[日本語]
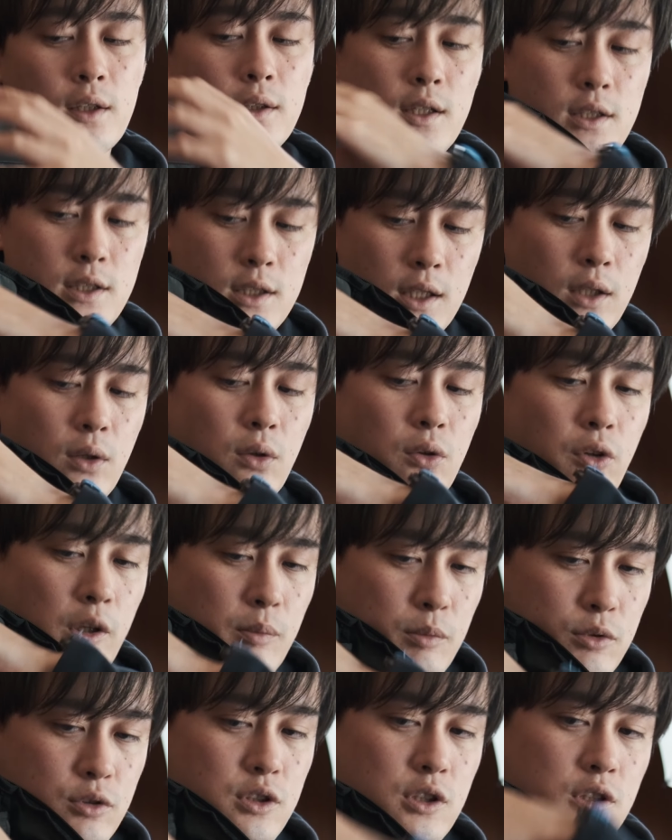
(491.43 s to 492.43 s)
でしっかりこの
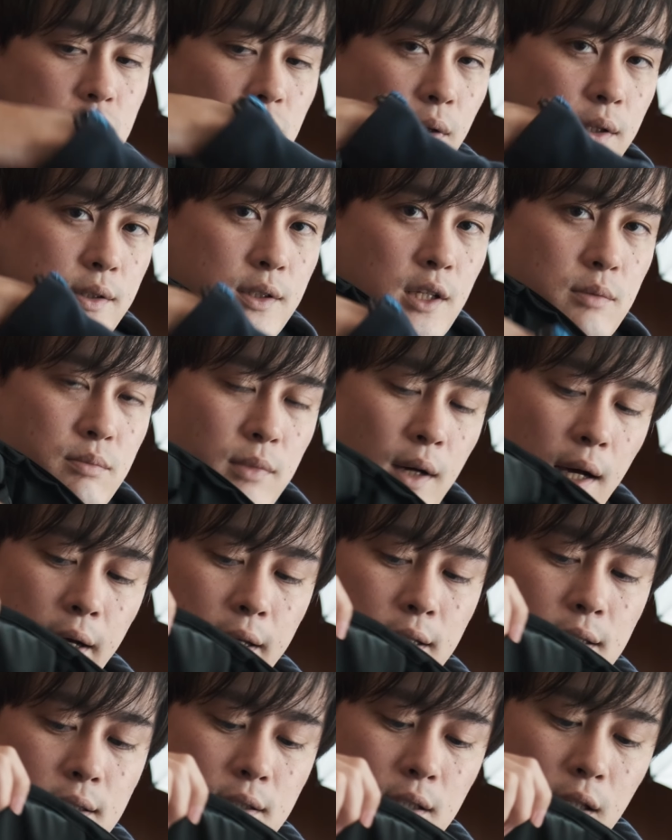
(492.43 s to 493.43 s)
辺もクッションが全部
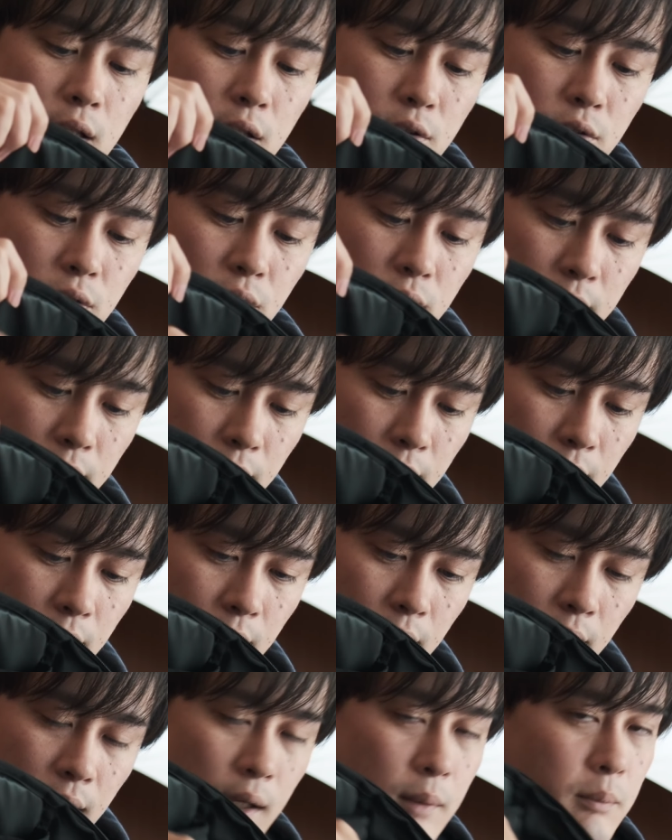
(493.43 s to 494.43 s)
入っているの
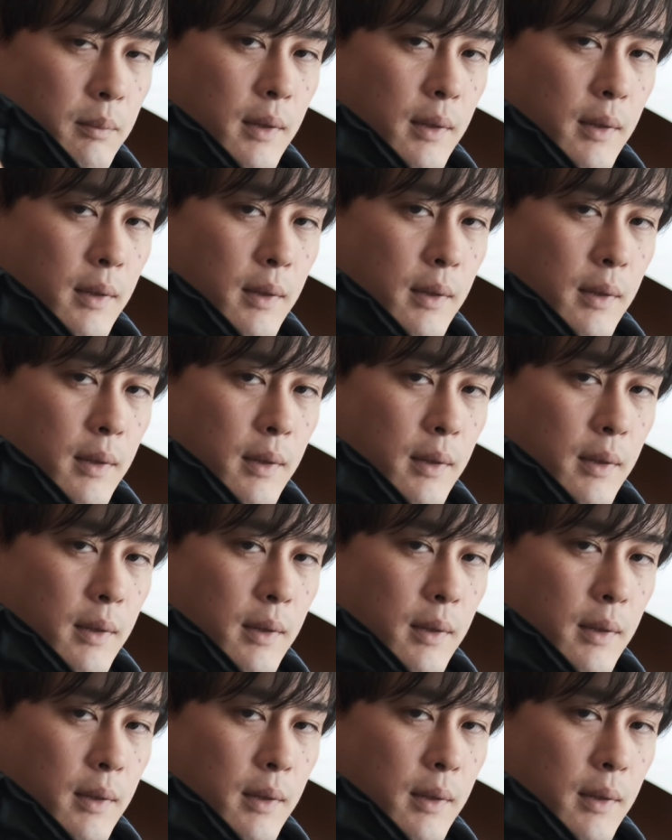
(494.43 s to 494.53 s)
で、